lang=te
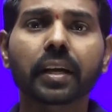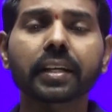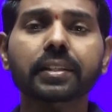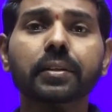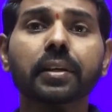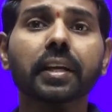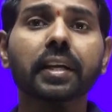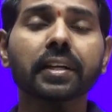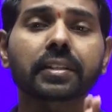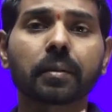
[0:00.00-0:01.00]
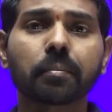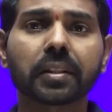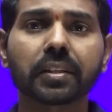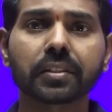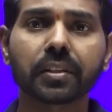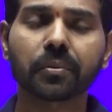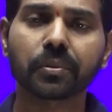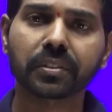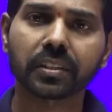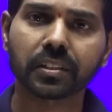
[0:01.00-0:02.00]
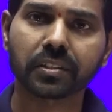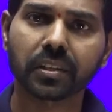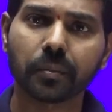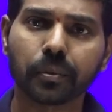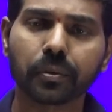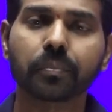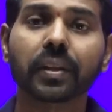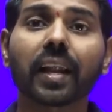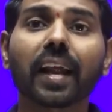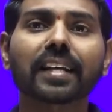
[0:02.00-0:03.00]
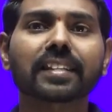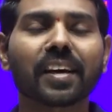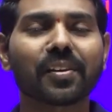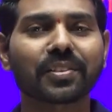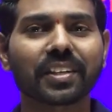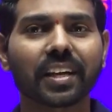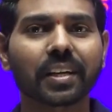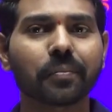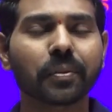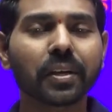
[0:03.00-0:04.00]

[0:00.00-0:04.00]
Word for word: నెక్స్ట్ క్రికెట్కి సంబంధించిన క్వశ్చన్స్ ఇచ్చినప్పుడు ఎలా సాల్వ్ చేయాలి